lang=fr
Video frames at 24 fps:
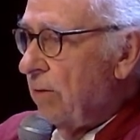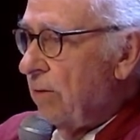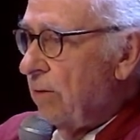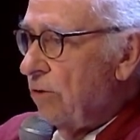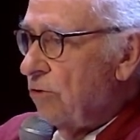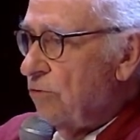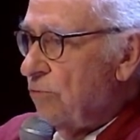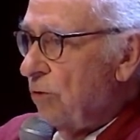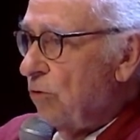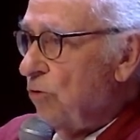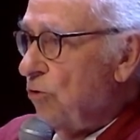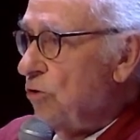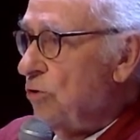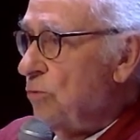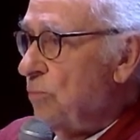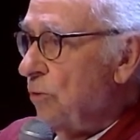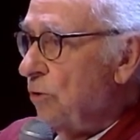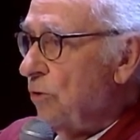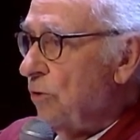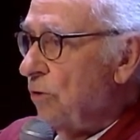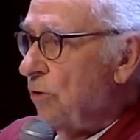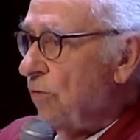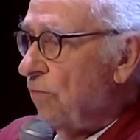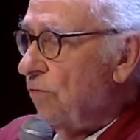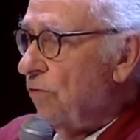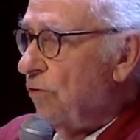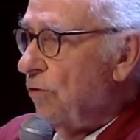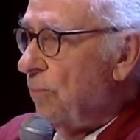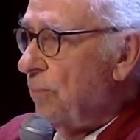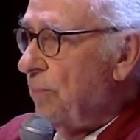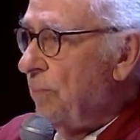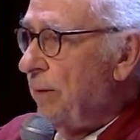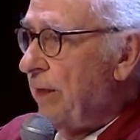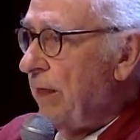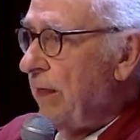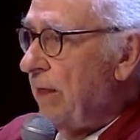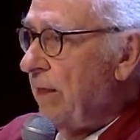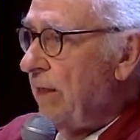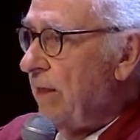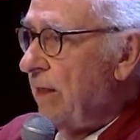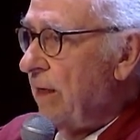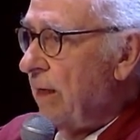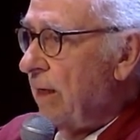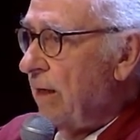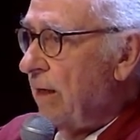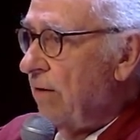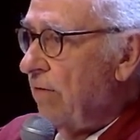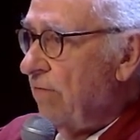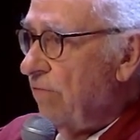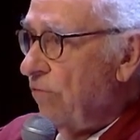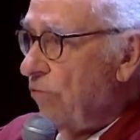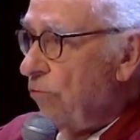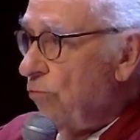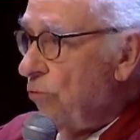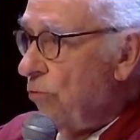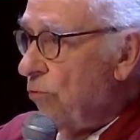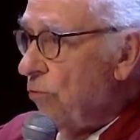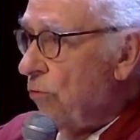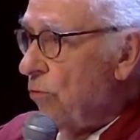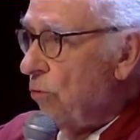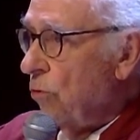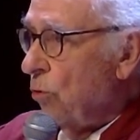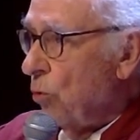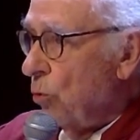soigneusement enveloppées d'un velours